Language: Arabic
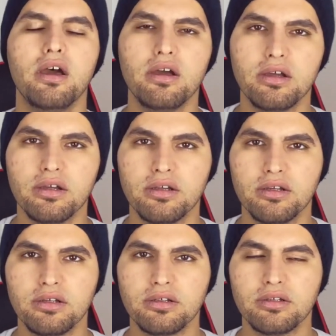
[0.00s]

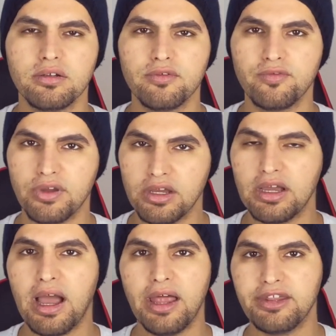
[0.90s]
آه
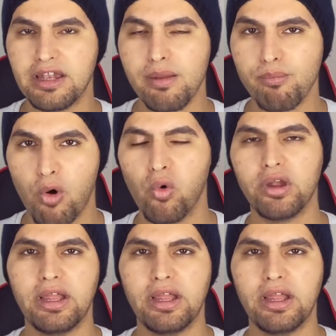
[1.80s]
فهذا الموقع